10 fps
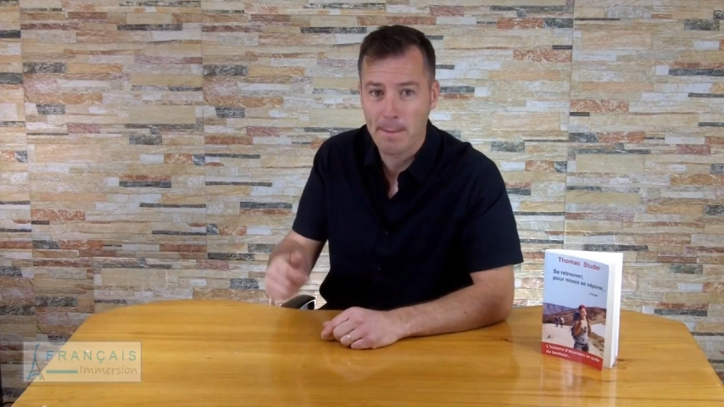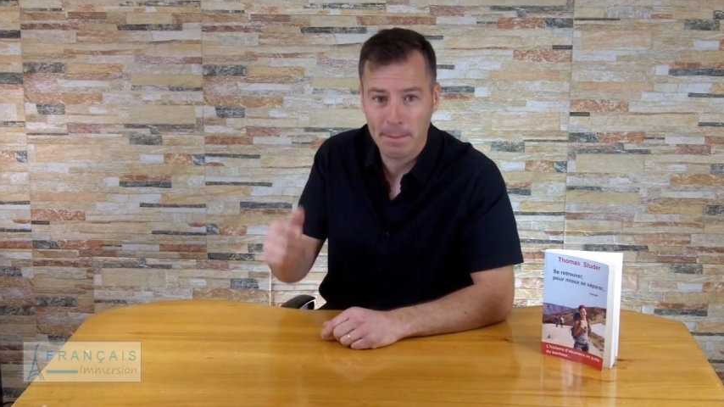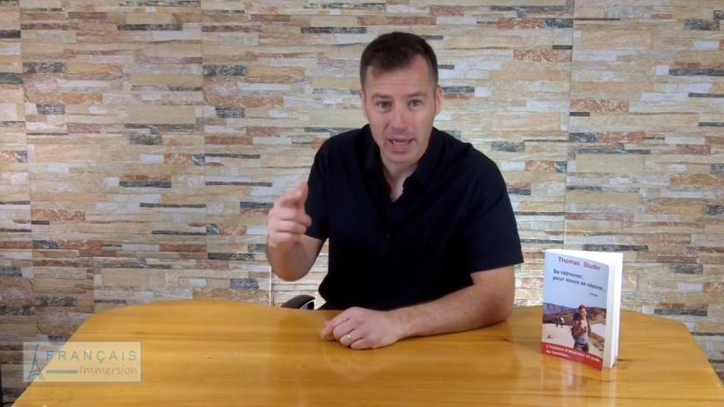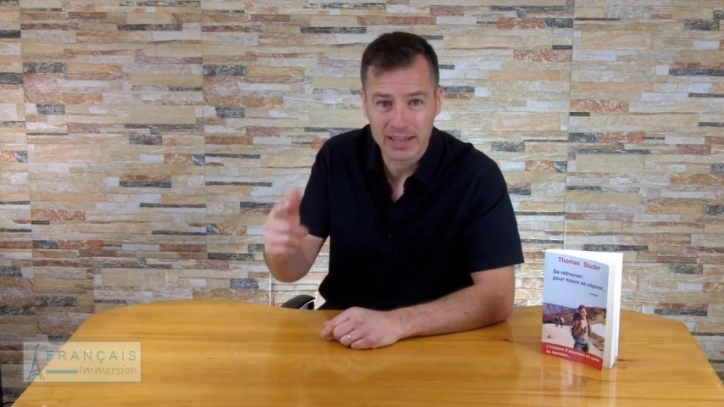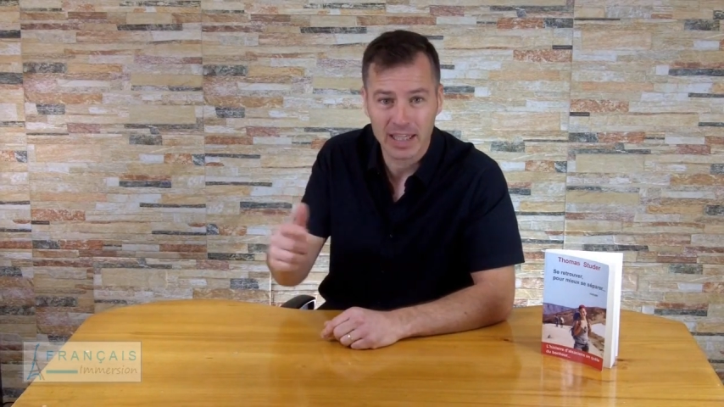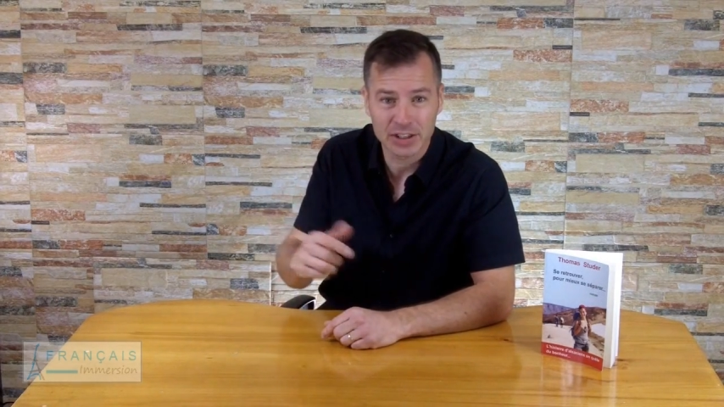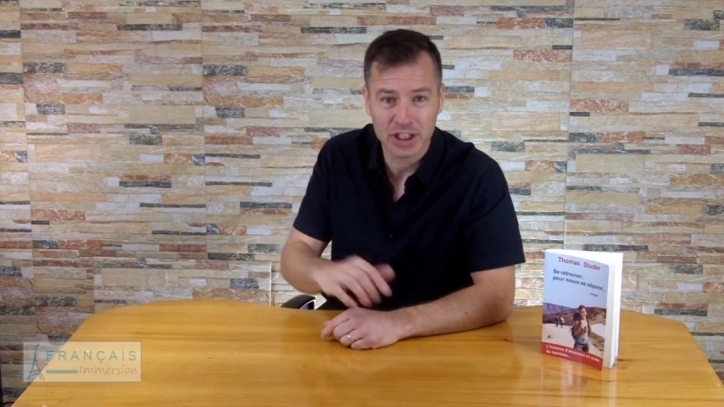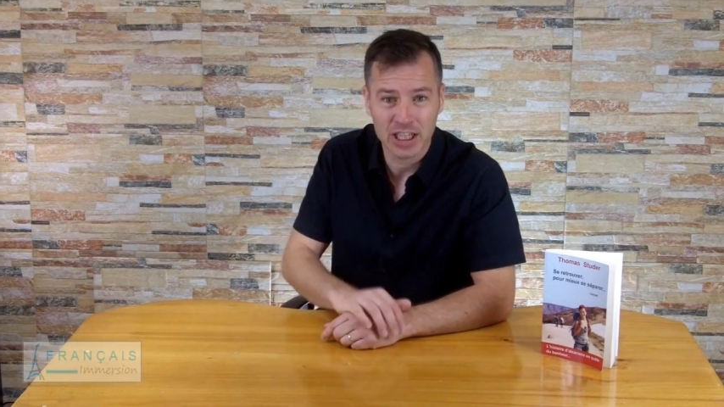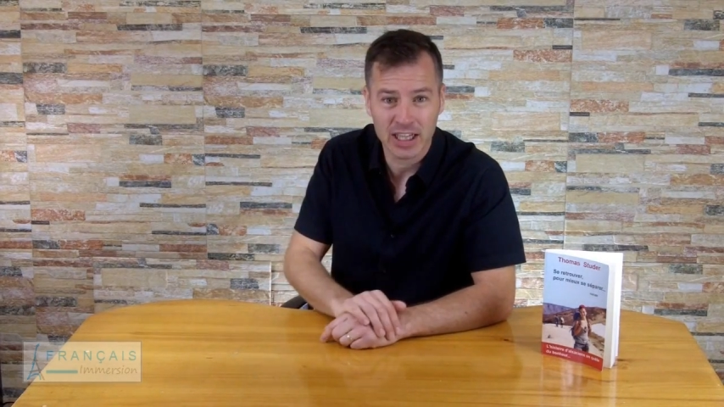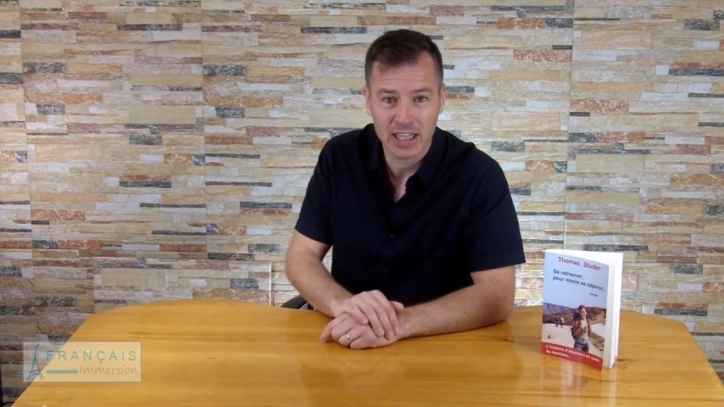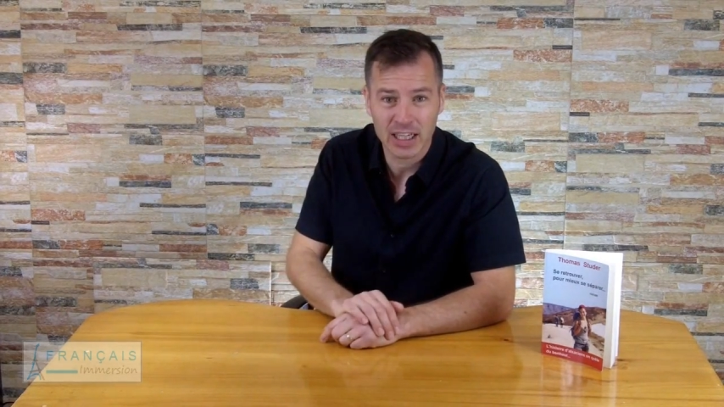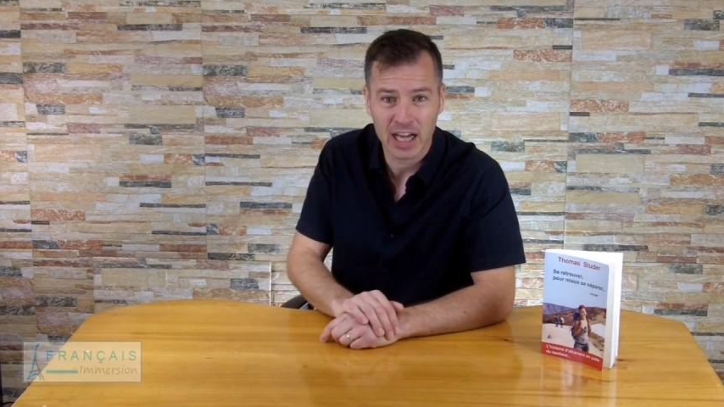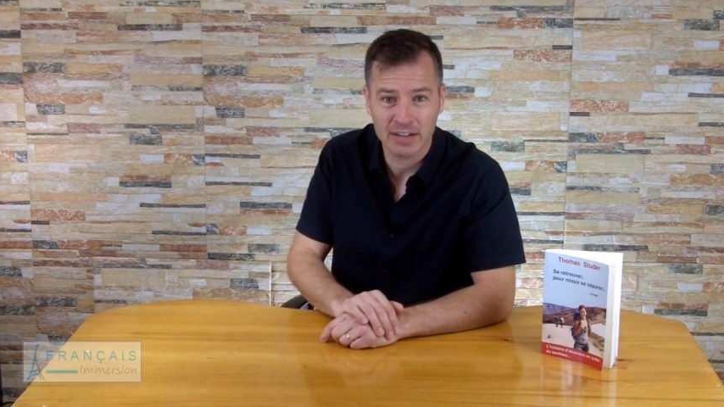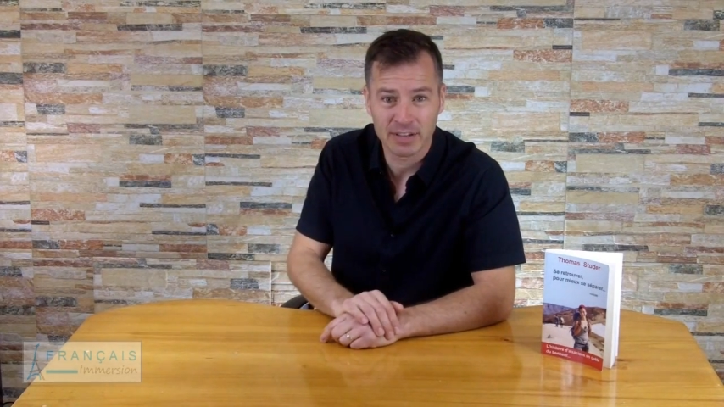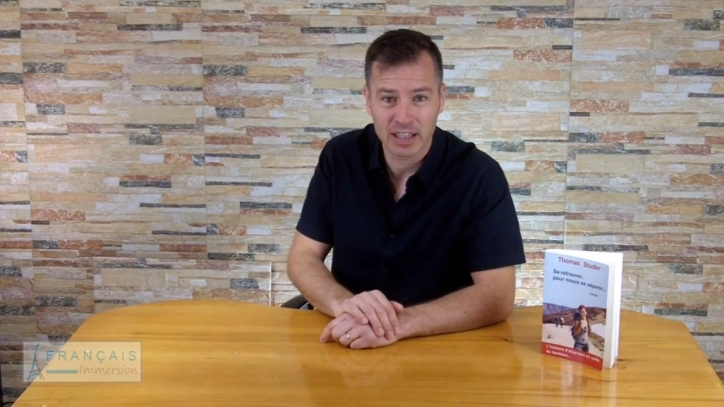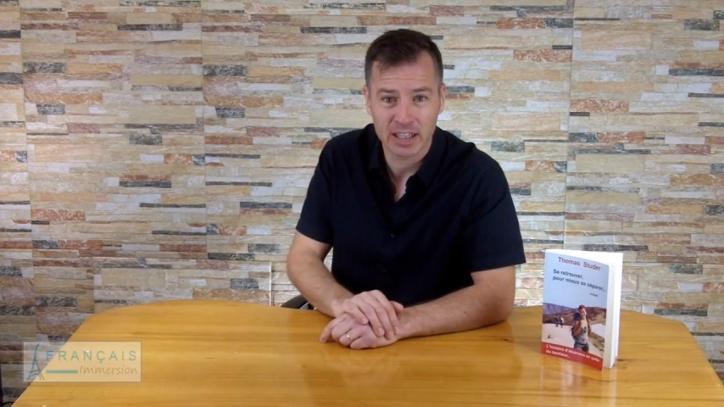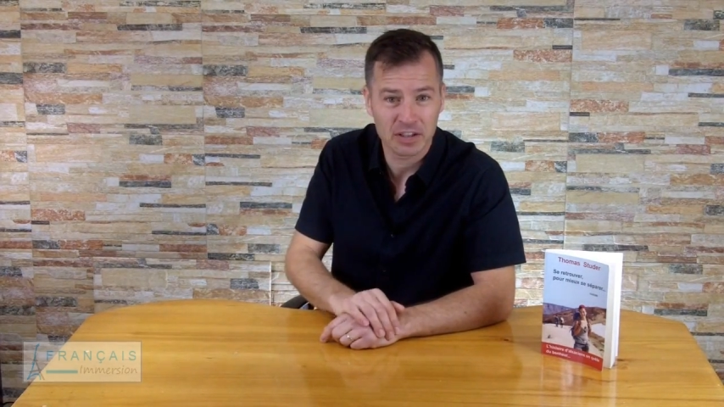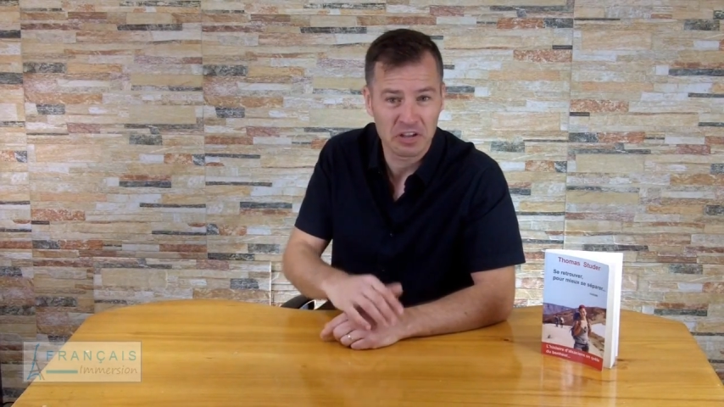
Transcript: partagez-la avec